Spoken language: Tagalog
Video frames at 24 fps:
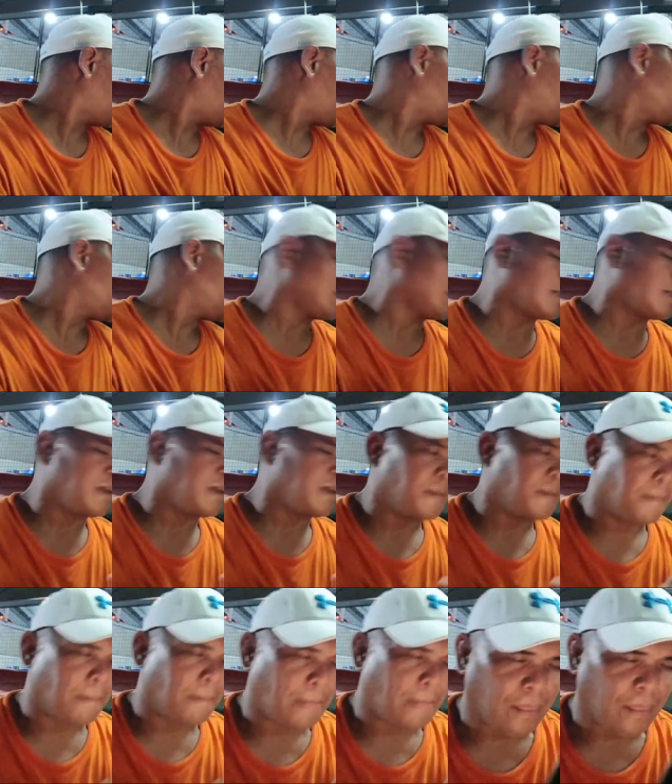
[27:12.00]
Angelica?
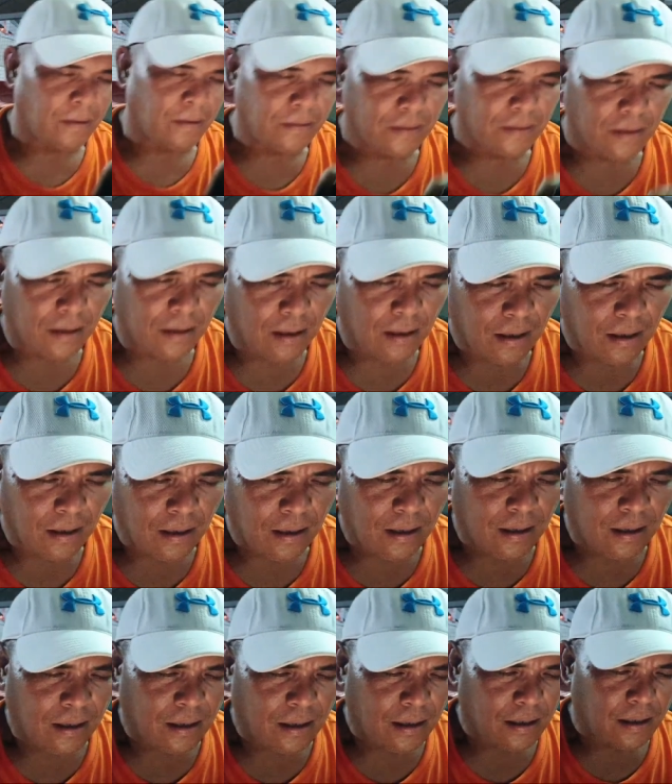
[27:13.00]

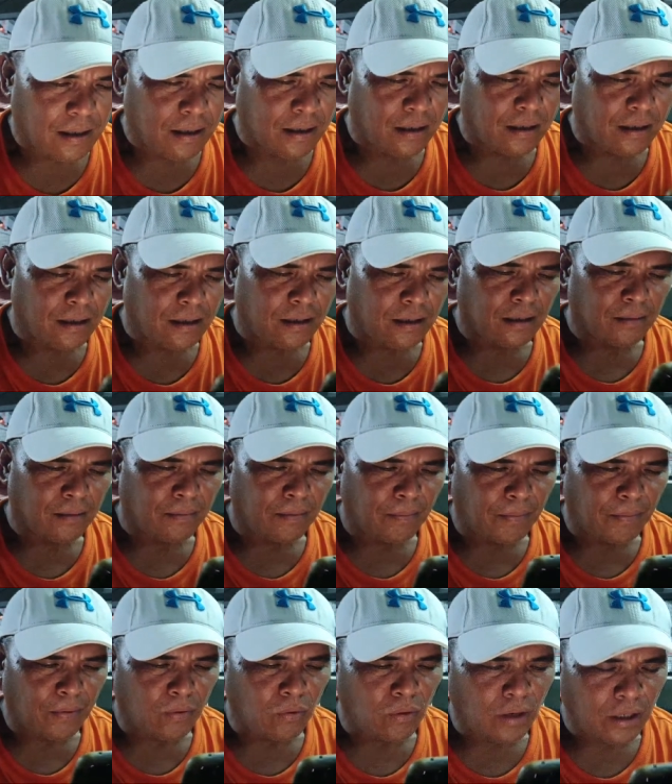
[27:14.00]
Uh,
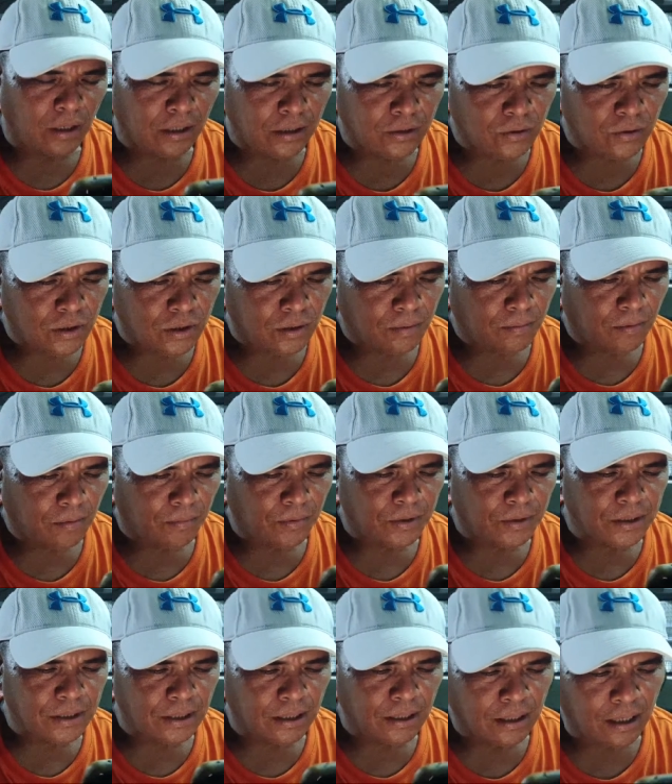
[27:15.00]
nagpapakulay din si Ma'am
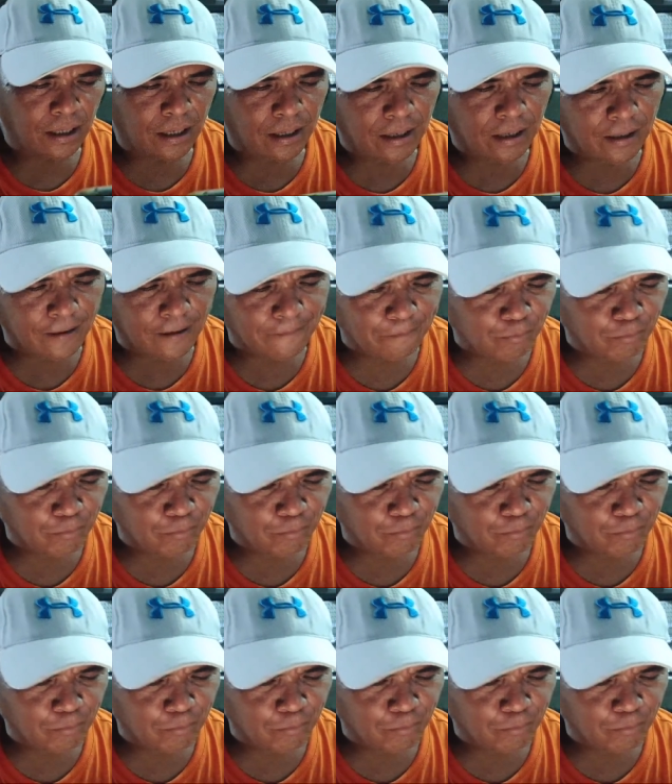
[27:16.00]
Angelica eh.